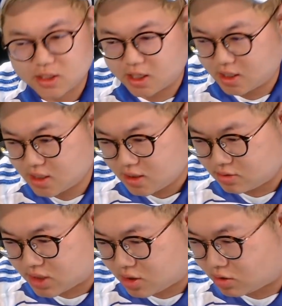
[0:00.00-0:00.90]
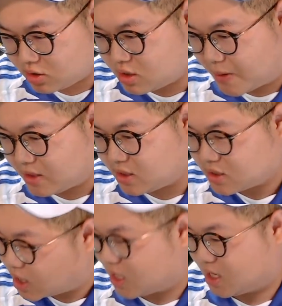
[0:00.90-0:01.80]
예, 그리고 제가 경기를
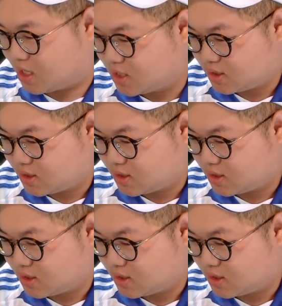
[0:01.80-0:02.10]
봤는데